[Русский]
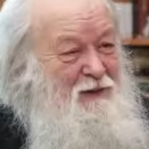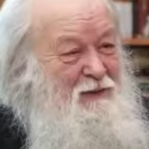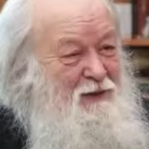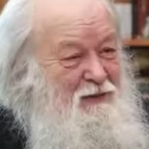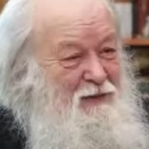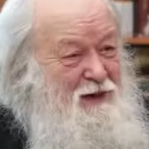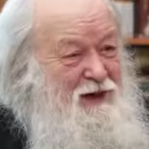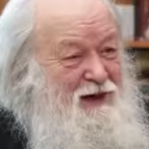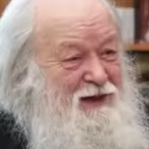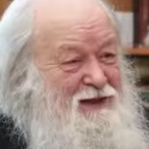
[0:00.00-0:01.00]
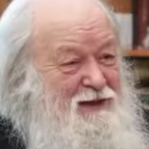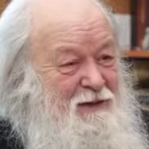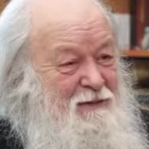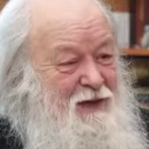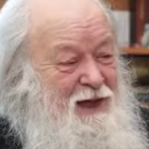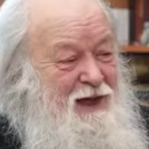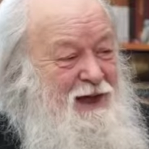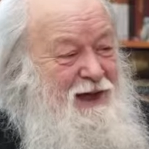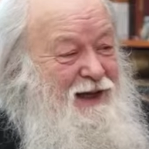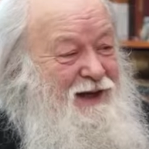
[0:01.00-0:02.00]
Ему она помогала, если.
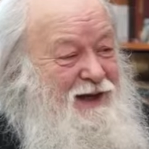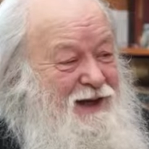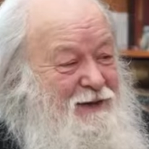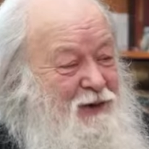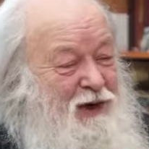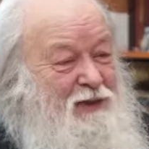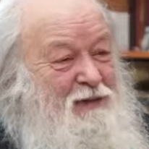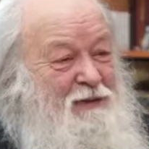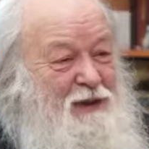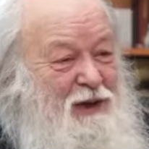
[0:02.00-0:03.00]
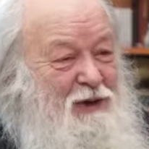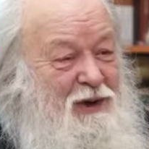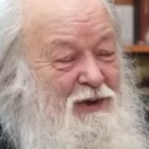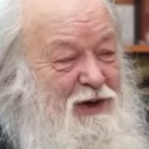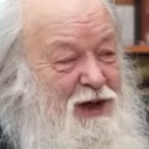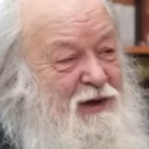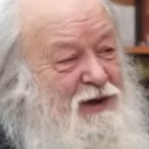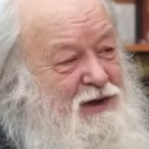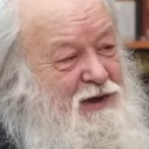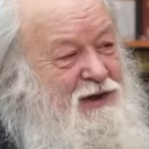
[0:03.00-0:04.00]
И вдруг она мне выдает, говорит, я говорю,
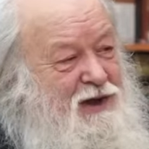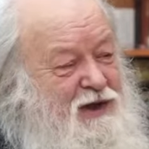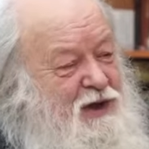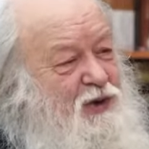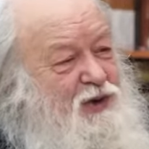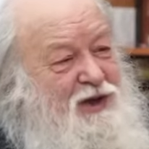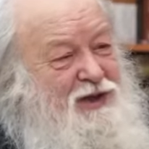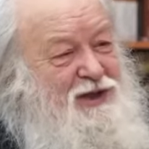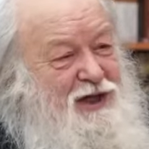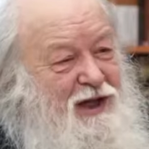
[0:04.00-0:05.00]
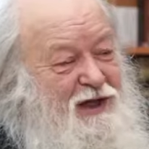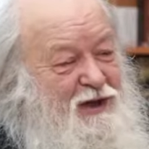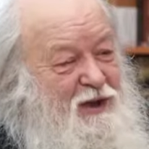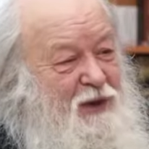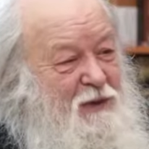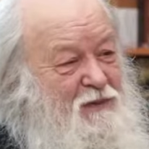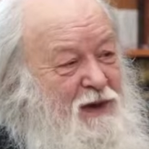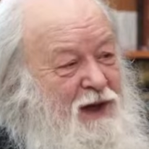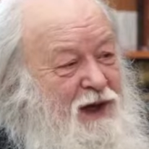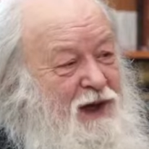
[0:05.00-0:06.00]
где, где же она читала, что
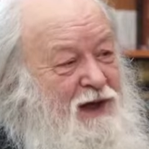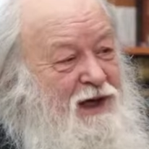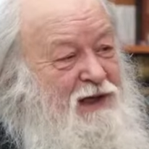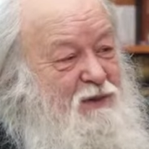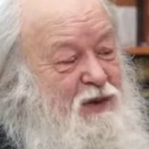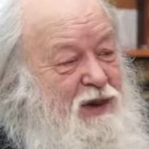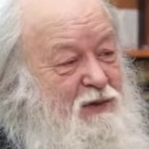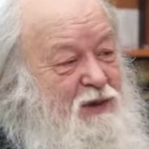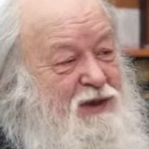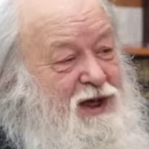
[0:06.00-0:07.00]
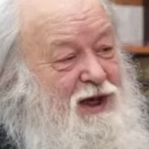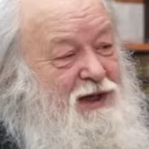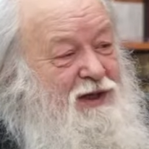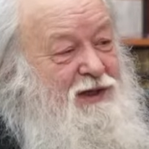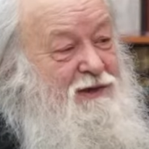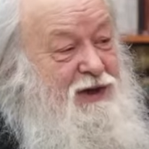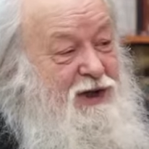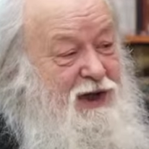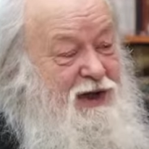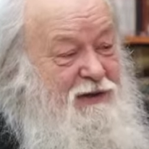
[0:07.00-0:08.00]
Господь допускает
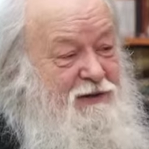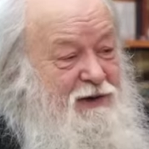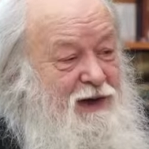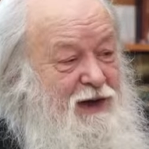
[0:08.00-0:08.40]
священников